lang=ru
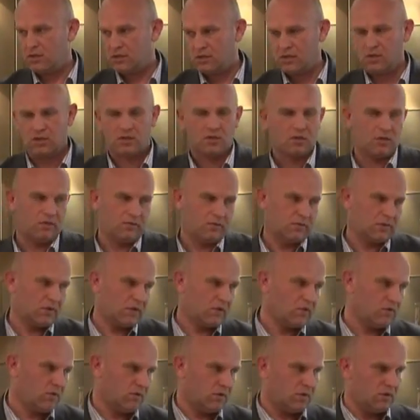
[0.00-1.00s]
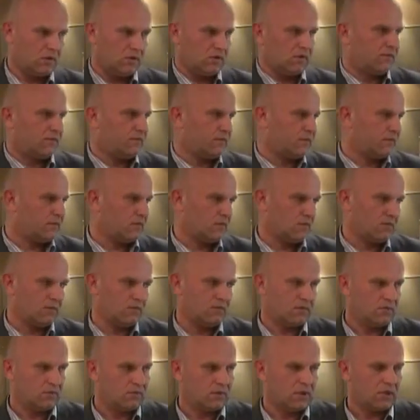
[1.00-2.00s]
SD-шки, вы загоните
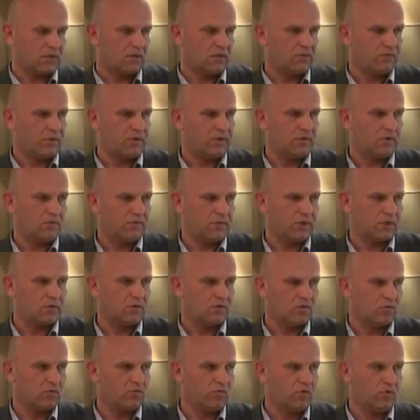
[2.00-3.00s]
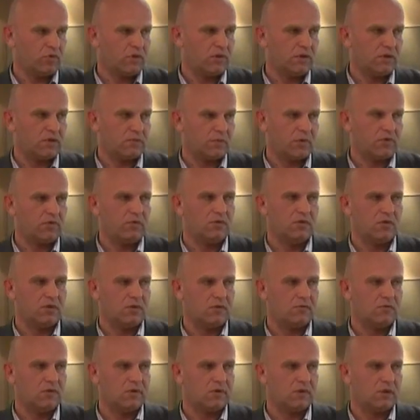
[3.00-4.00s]
в картоприемник ноутбука и спокойно
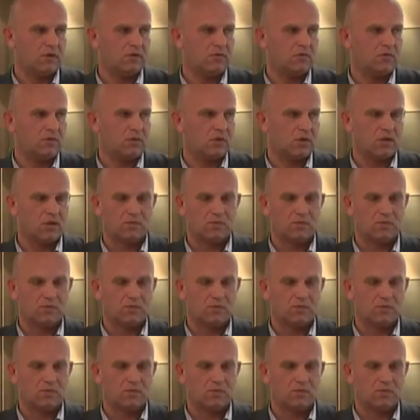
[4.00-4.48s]
себе сольете.